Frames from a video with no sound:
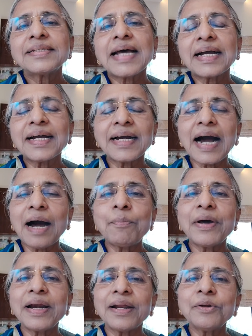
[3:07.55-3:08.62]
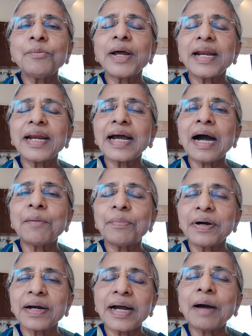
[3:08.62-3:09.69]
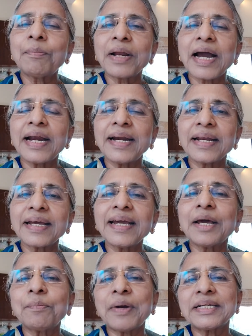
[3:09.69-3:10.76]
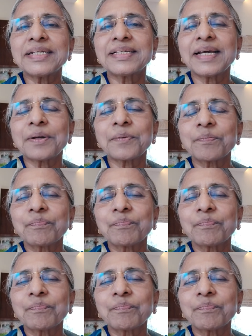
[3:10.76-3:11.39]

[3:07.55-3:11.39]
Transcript: సంఘ కాపర్లను మనల్ని కాప కాపలా కాయడానికి ఏర్పాటు చేశారు